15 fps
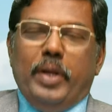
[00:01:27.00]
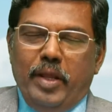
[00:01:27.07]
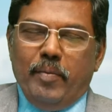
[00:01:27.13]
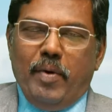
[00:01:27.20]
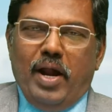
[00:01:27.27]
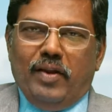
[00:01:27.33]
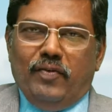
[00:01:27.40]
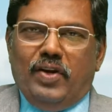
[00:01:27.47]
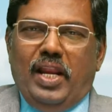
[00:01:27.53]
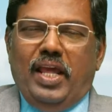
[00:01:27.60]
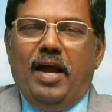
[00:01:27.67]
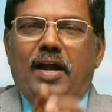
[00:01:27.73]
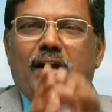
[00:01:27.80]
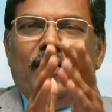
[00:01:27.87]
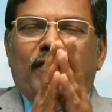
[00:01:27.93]
பிரியமானவர்களே
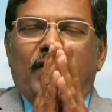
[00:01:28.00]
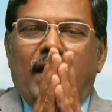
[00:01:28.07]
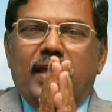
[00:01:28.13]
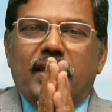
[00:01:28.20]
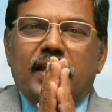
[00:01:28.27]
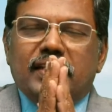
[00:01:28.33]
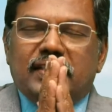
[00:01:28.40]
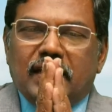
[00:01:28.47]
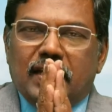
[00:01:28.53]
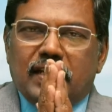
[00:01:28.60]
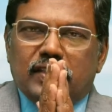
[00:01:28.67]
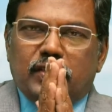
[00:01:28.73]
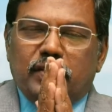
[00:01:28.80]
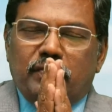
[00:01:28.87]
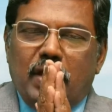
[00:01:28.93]
ஆண்டவராய் இயேசு
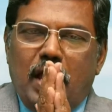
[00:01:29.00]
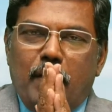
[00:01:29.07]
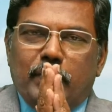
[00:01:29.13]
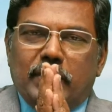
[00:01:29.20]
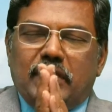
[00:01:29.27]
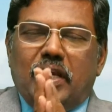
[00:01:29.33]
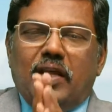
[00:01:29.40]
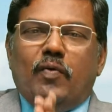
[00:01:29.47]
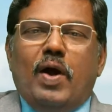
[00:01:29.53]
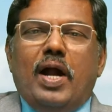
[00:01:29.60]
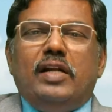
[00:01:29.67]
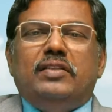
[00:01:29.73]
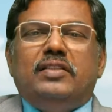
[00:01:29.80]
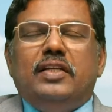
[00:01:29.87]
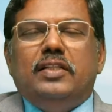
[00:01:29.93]
கிறிஸ்துவ நாமத்தில்
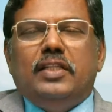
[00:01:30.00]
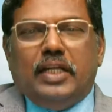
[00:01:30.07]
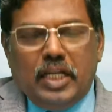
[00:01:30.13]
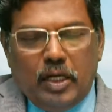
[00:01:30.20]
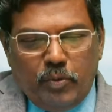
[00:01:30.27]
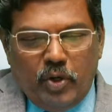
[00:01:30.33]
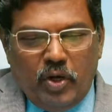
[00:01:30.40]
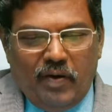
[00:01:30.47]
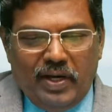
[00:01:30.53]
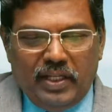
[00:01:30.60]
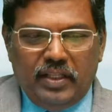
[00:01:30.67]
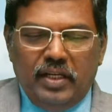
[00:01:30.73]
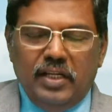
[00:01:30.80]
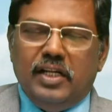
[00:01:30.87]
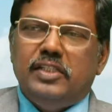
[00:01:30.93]
வாழ்த்தி இந்த கிருபில்ல
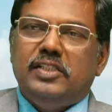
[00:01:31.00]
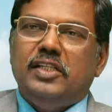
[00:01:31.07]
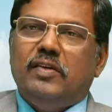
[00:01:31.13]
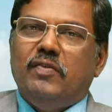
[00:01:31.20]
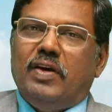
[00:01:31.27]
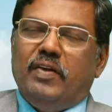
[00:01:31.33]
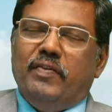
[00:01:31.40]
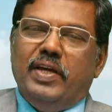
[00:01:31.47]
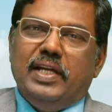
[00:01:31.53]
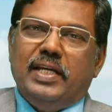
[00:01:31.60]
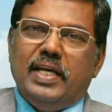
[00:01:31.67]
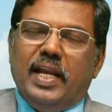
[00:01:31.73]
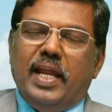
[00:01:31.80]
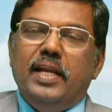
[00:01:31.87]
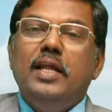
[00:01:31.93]
வார்த்தை நிகழ்ச்சிக்கு
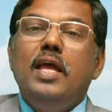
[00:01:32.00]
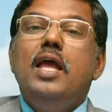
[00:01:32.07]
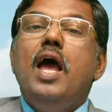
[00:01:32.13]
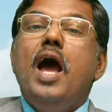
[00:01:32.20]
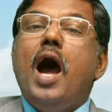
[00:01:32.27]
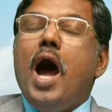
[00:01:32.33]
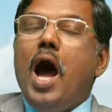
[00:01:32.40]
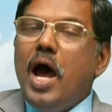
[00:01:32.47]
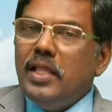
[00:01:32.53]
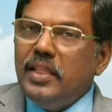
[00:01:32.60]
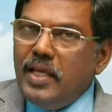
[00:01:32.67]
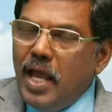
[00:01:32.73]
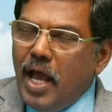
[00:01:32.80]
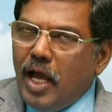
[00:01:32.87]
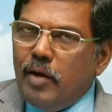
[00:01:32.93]
வரவேற்கிறேன்
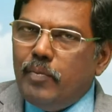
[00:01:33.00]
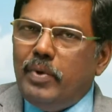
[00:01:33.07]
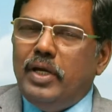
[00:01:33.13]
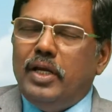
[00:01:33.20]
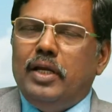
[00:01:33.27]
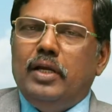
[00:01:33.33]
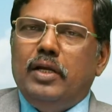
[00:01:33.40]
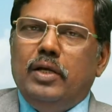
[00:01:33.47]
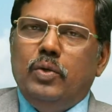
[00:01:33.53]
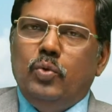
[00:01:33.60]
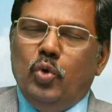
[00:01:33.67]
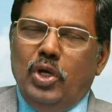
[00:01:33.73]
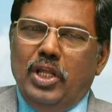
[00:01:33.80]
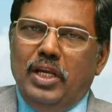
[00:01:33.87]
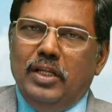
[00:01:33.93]
ஆதியாகம
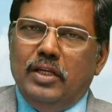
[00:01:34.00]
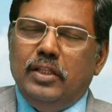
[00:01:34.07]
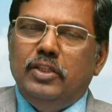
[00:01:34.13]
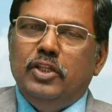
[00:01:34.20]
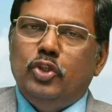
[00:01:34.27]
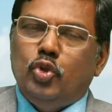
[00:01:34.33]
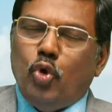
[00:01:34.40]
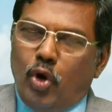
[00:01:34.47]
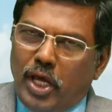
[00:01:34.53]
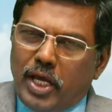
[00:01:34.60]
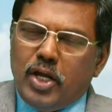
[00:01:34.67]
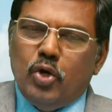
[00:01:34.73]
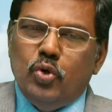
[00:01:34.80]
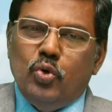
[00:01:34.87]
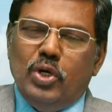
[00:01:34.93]
நூலிலிருந்து
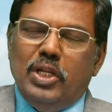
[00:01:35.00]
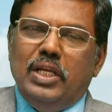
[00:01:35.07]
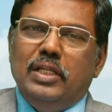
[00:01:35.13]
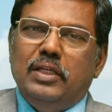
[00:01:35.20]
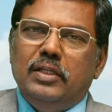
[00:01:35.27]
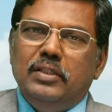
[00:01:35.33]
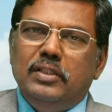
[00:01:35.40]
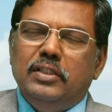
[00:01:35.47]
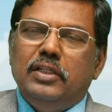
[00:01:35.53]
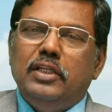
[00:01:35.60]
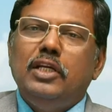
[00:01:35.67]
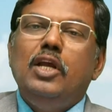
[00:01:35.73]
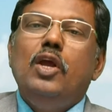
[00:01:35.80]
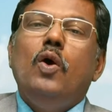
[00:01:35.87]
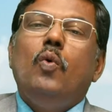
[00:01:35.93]
தொடக்க நூலிலிருந்து
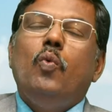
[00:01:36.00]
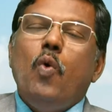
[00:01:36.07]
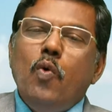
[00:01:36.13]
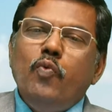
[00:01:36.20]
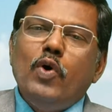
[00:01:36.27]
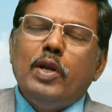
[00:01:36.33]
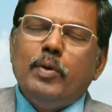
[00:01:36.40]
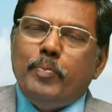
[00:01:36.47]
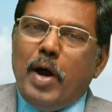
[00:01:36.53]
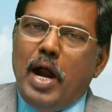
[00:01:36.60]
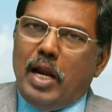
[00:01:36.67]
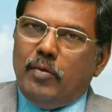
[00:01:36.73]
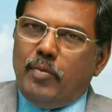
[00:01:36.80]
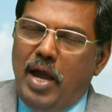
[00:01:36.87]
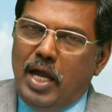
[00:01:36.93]
ஒவ்வொரு
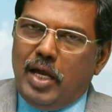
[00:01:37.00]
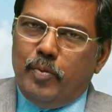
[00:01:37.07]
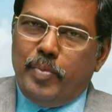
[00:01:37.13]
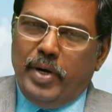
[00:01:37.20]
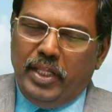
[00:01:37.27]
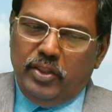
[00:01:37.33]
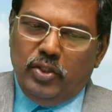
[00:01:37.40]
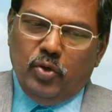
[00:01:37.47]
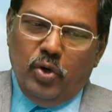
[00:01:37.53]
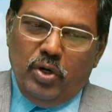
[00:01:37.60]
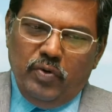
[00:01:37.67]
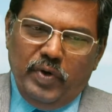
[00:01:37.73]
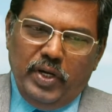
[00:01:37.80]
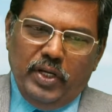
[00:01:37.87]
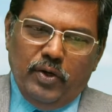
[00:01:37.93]
பாடமாக படித்து
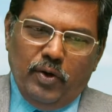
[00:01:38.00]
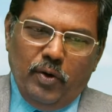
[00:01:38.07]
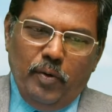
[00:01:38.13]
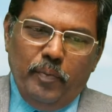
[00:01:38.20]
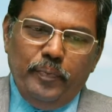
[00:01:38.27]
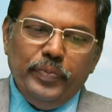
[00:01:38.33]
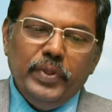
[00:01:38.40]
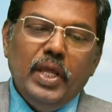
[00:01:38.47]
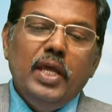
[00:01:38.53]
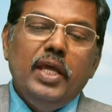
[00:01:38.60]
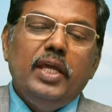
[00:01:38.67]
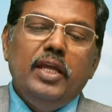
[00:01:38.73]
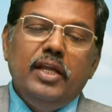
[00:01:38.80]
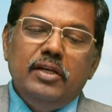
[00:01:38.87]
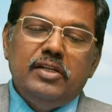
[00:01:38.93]
கொண்டு வருகிறோம்
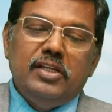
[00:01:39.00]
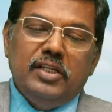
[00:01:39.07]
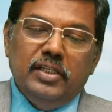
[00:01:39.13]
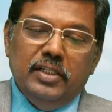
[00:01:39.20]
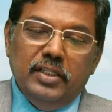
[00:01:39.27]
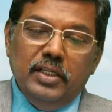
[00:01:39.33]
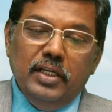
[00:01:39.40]
இன்று